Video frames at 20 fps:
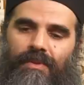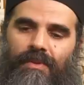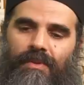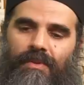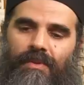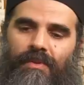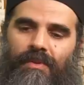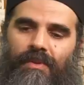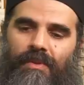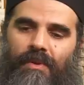
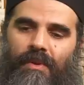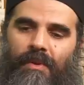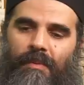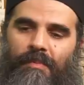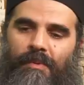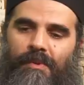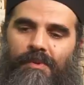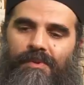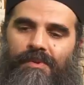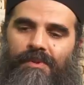который
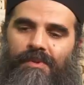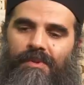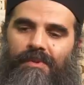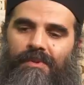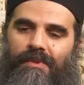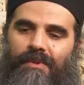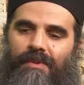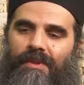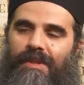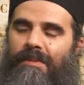
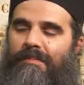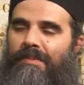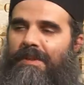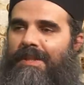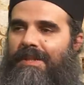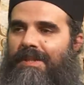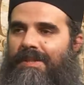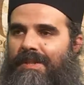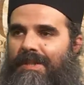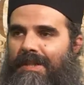по-настоящему
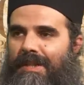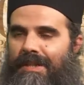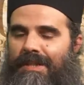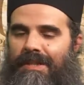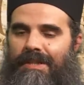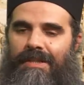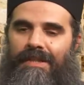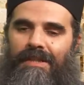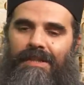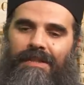верит и
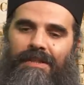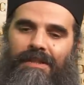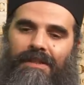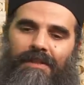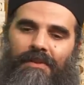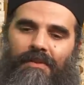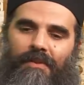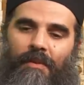любит Бога,